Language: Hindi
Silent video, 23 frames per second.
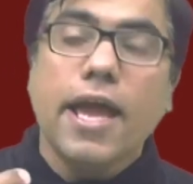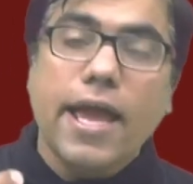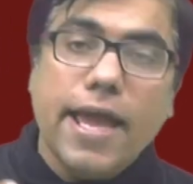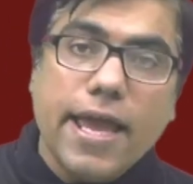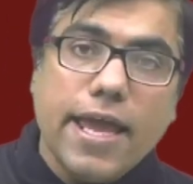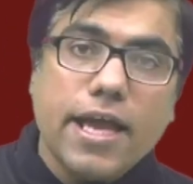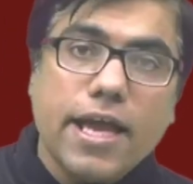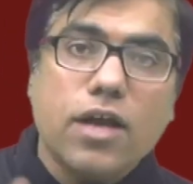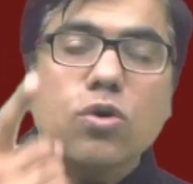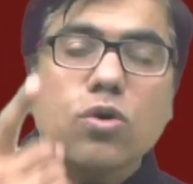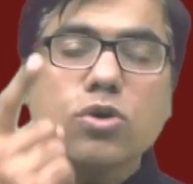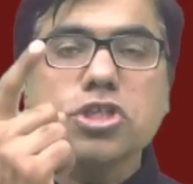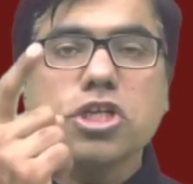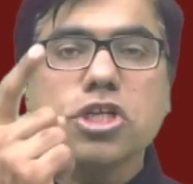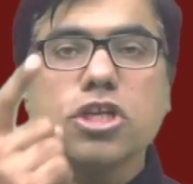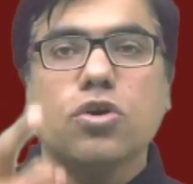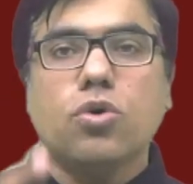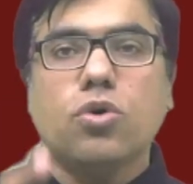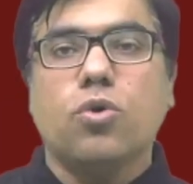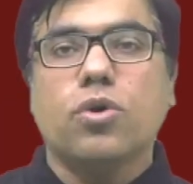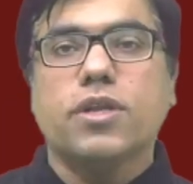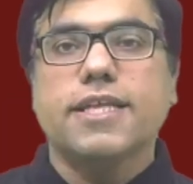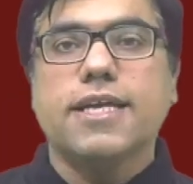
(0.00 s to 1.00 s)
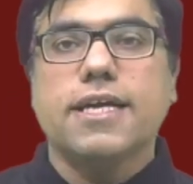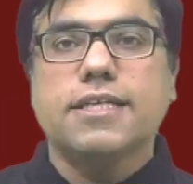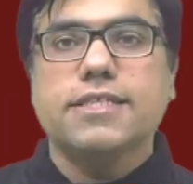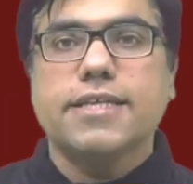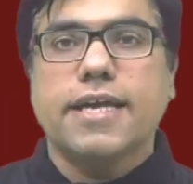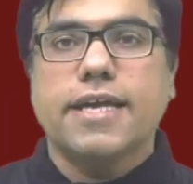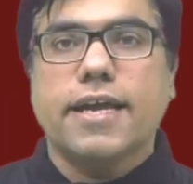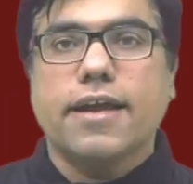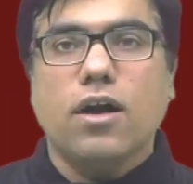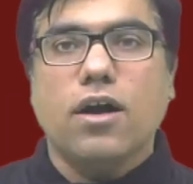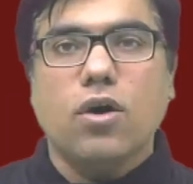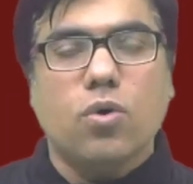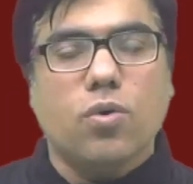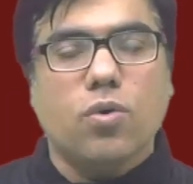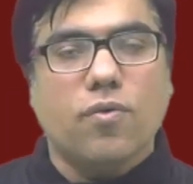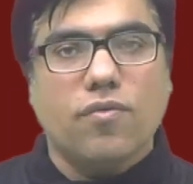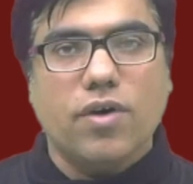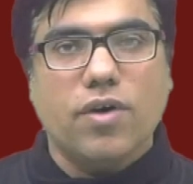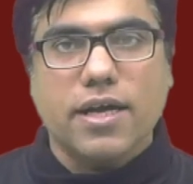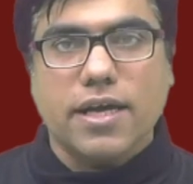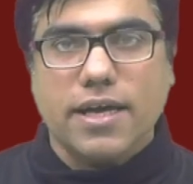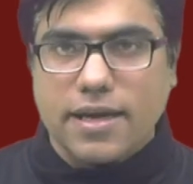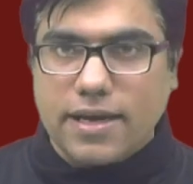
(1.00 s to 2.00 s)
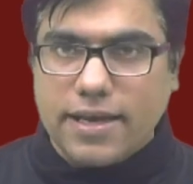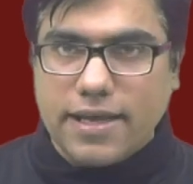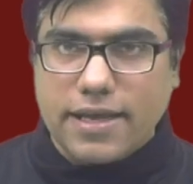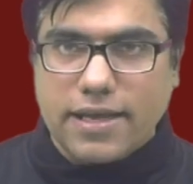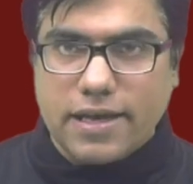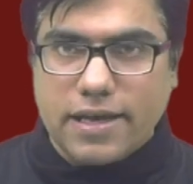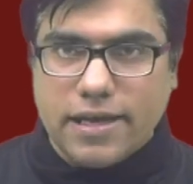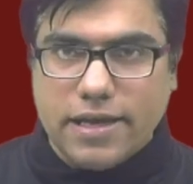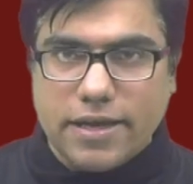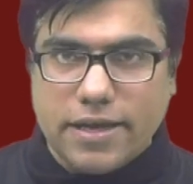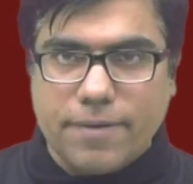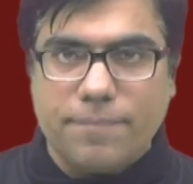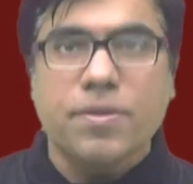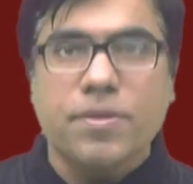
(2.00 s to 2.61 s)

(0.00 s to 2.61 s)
एक क्वेश्चन और दिया जाएगा होमवर्क करने के लिए